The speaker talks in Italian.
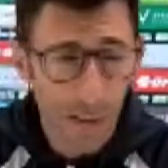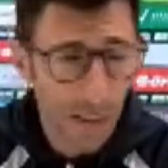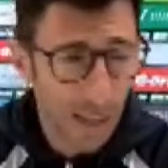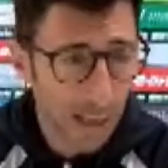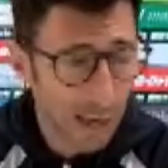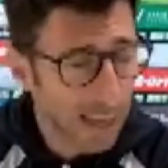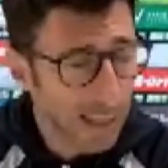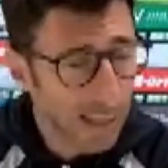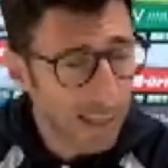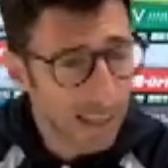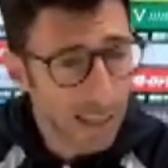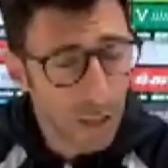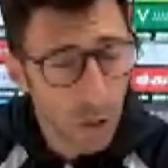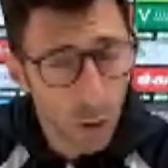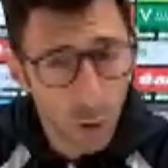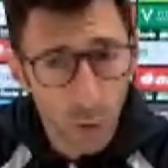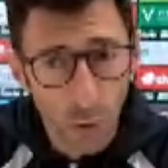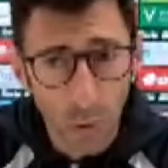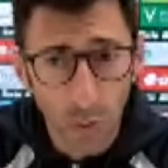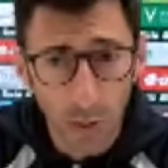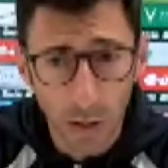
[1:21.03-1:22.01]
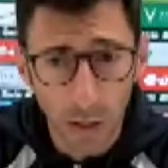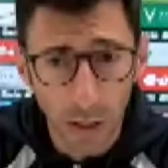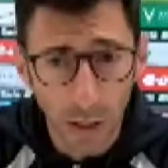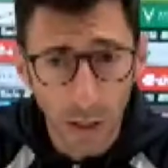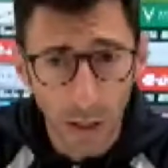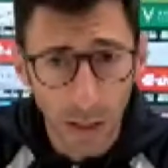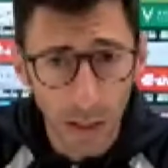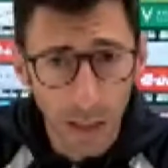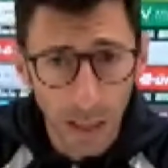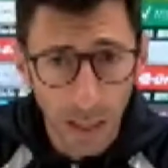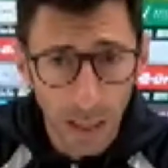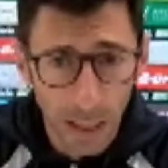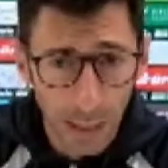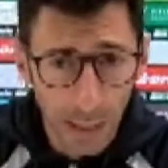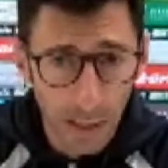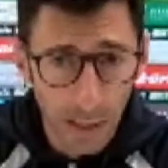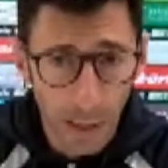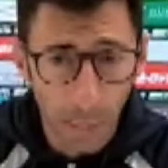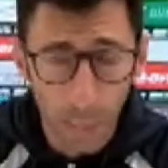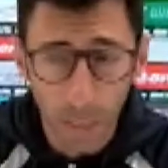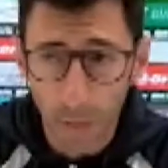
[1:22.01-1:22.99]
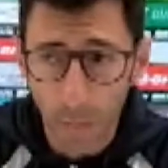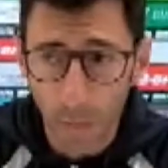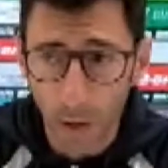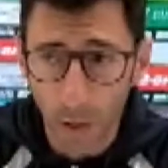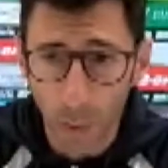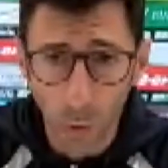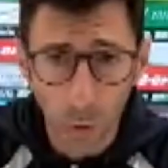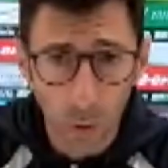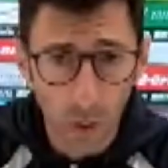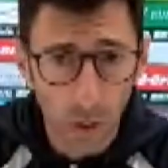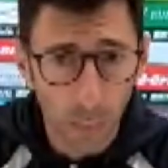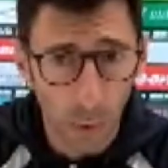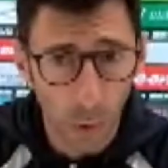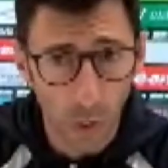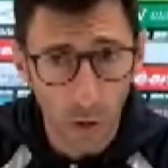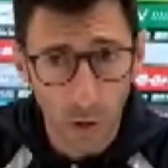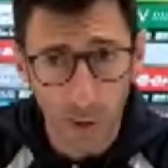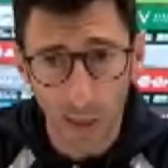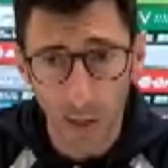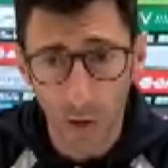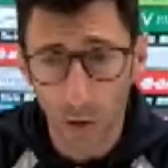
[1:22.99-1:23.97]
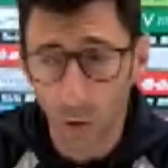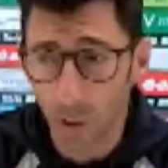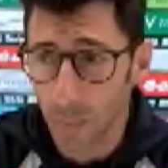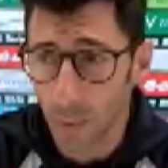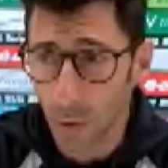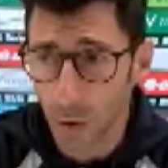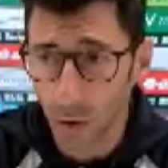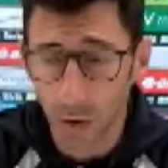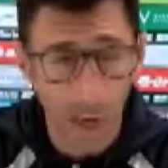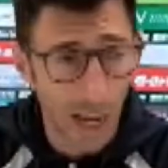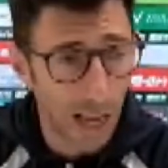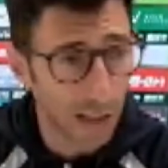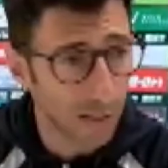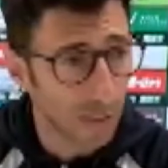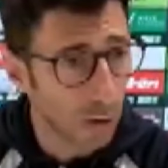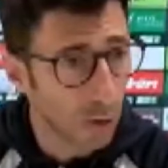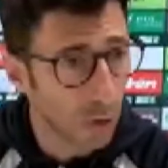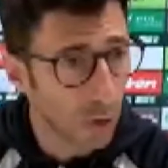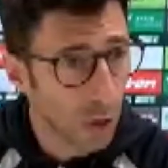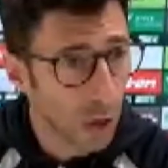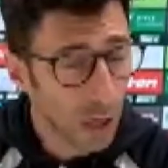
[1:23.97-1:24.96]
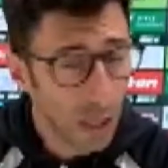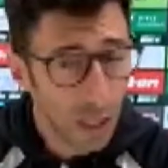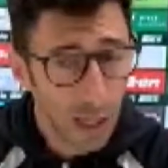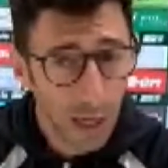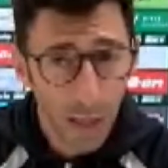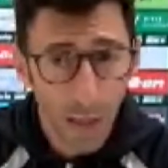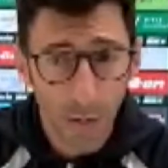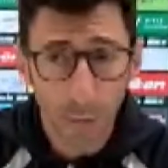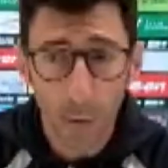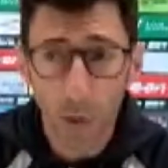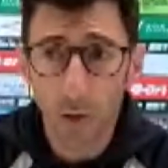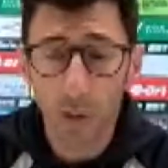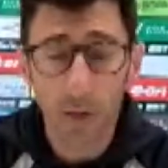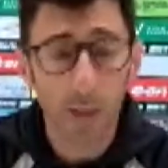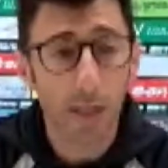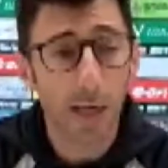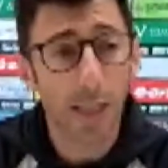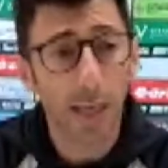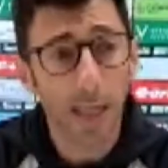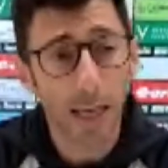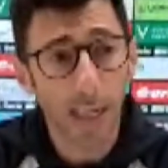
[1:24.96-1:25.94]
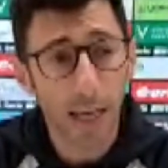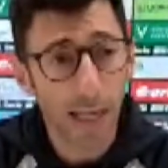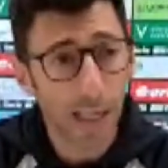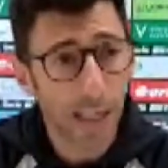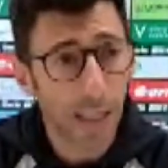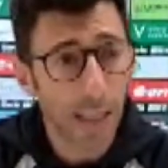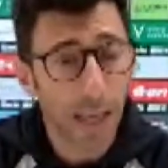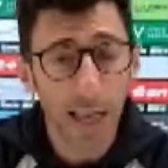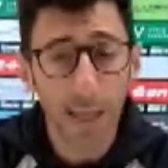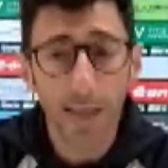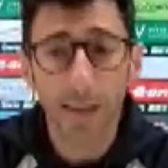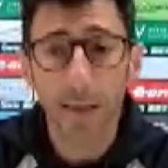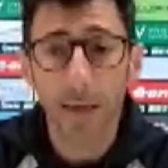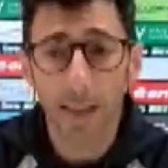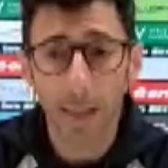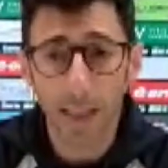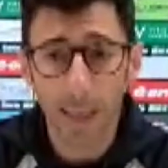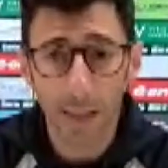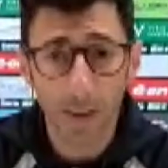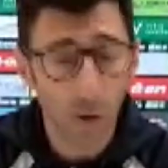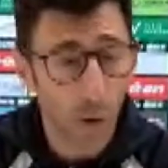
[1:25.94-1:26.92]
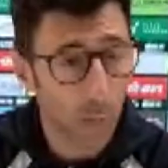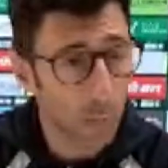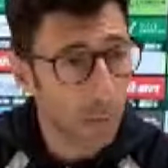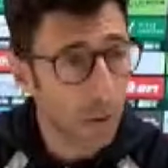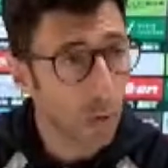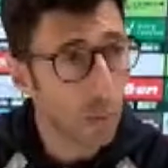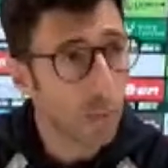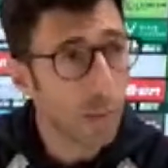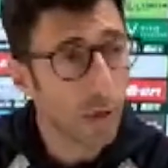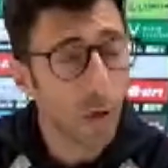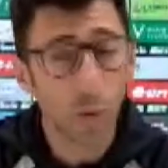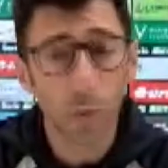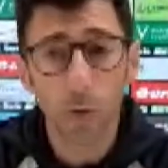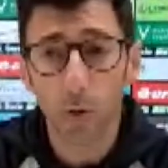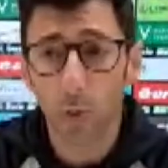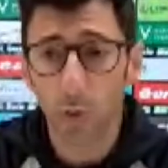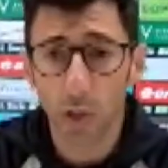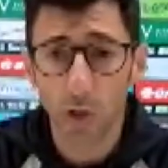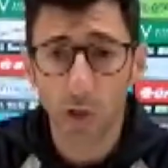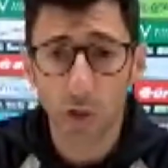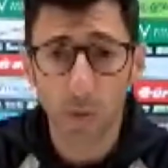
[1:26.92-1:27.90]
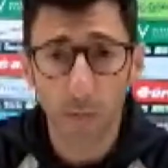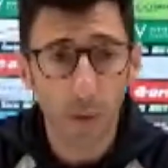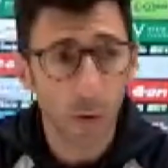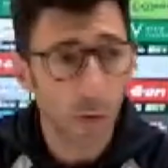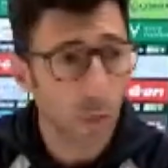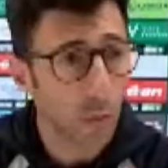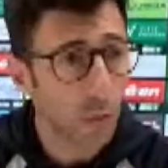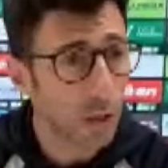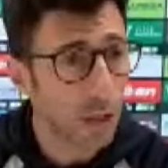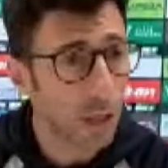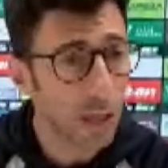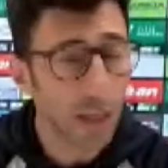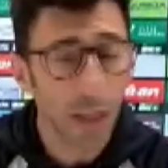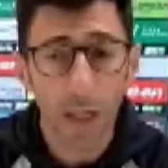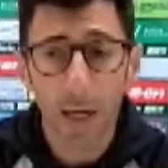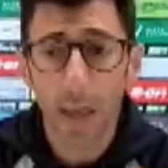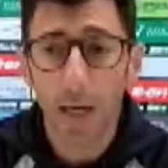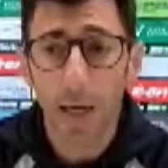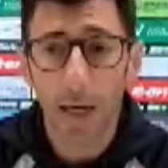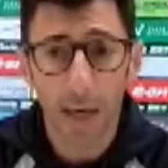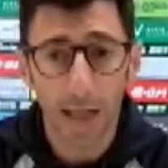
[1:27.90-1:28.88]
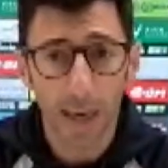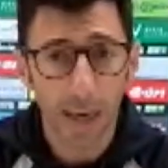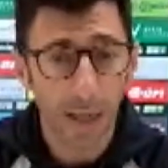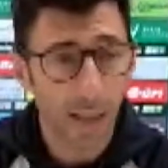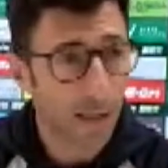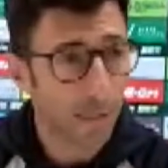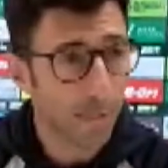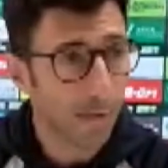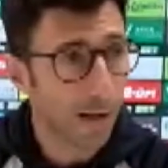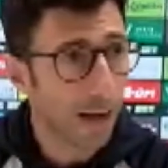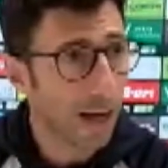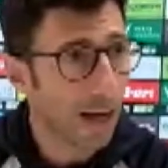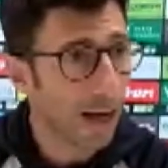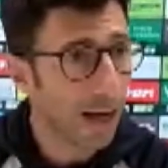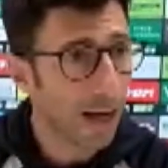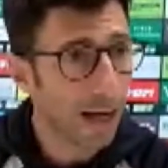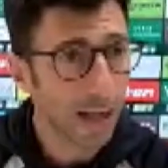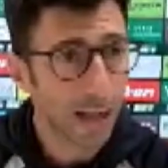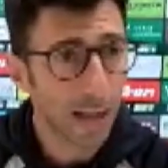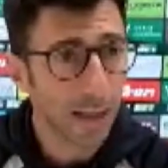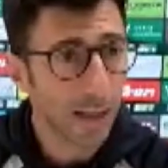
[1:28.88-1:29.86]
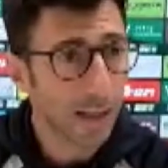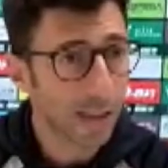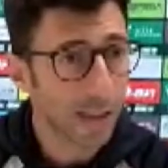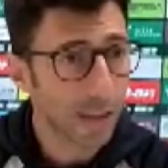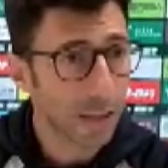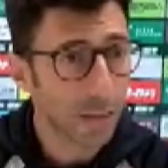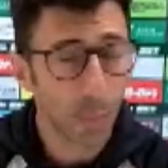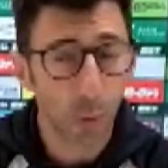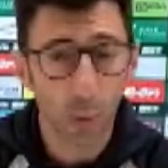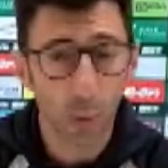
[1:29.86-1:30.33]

Questi ragazzi tutti, dal primo all'ultimo, lo stanno dimostrando dimostra che chi entra dentro per un minuto, dieci minuti eh, ti fa